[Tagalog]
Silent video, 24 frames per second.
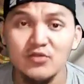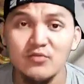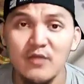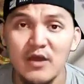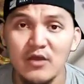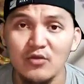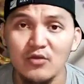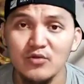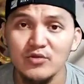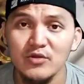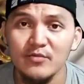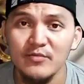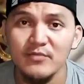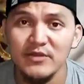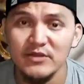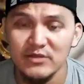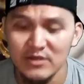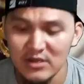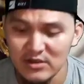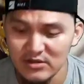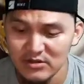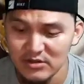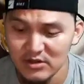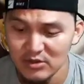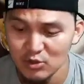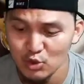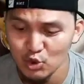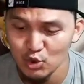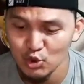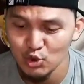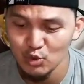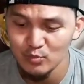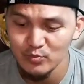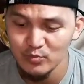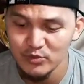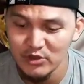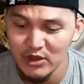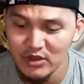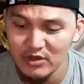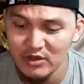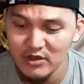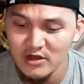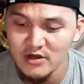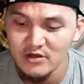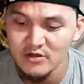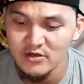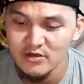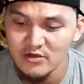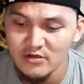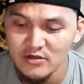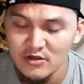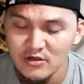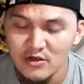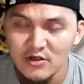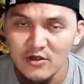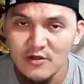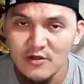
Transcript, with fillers: Dumako naman tayo sa YouTube channel. No?